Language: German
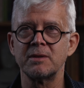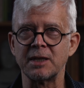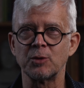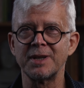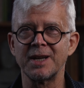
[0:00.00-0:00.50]

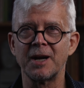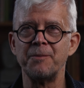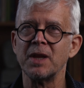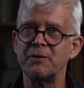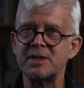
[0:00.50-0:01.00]
Denk drüber nach.
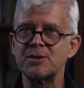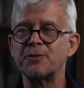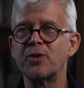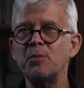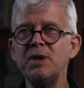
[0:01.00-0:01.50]
Willst du
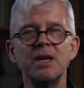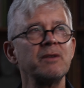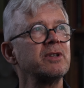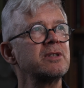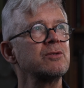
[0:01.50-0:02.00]

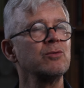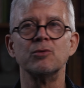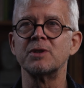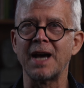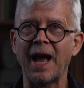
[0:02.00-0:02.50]
informieren? Willst du
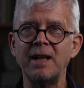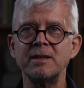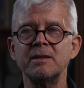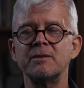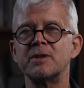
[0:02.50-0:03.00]

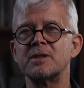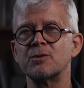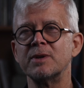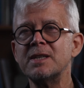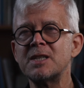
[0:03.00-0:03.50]
unterhalten?
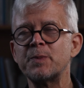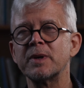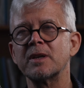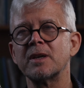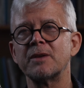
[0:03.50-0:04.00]
Willst du
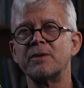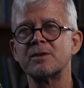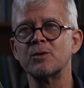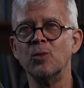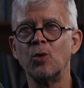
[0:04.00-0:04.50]
inspirieren?
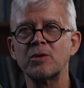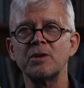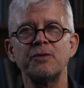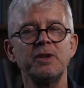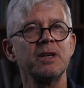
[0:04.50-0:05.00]
Willst du
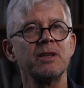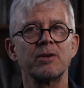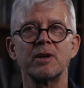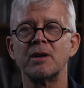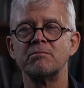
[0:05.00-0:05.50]
motivieren?
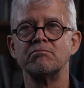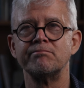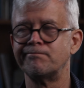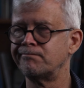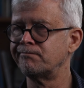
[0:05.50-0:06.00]
Oder
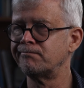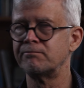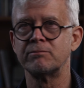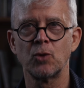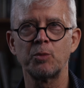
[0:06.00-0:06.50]

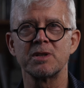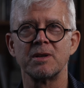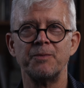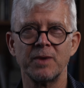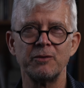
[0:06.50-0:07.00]
noch
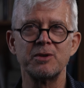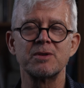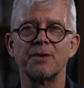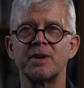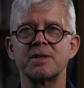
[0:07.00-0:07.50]
besser,
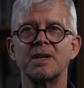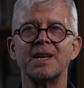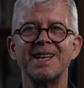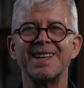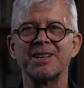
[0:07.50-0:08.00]
willst du etwas
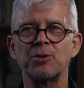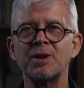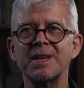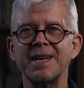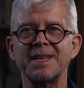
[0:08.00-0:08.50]

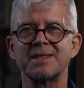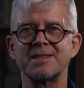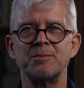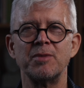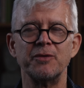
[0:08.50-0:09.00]
Konkretes
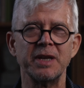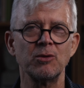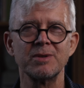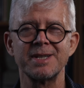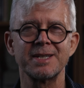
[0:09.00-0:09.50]
in
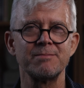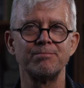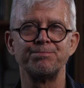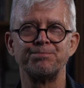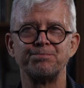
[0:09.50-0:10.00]
Bewegung setzen?